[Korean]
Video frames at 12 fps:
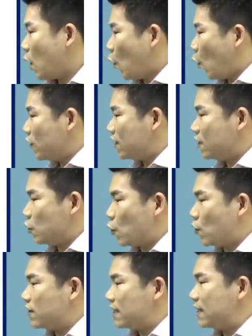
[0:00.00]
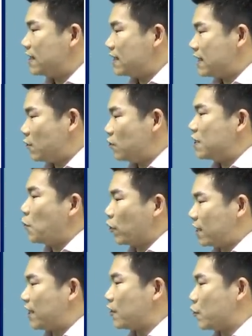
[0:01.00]
5년 요건을 채우지
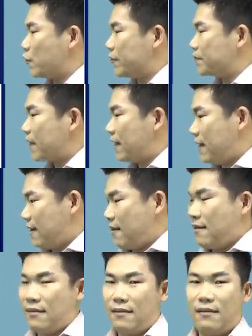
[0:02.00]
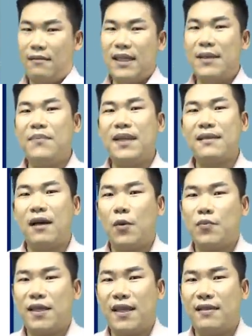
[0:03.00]
못한 경우 어, 임대
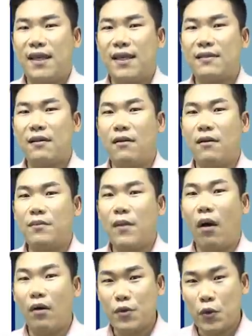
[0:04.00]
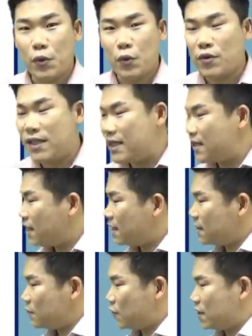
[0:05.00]
사업자에 대해서 어느 정도 지식이
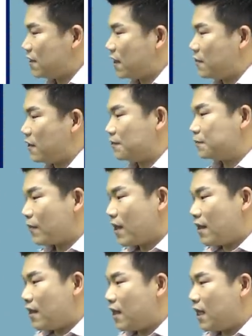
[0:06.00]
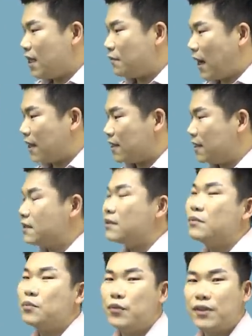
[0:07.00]
있는 분이라면 이 말이
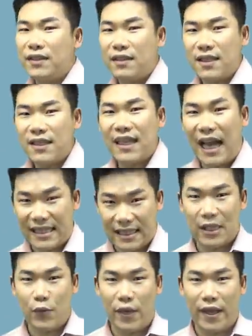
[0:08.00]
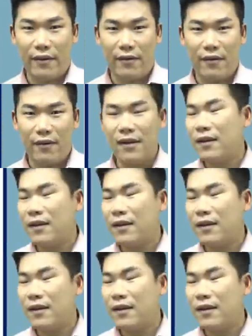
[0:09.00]
무슨 뜻인지 아실 거예요.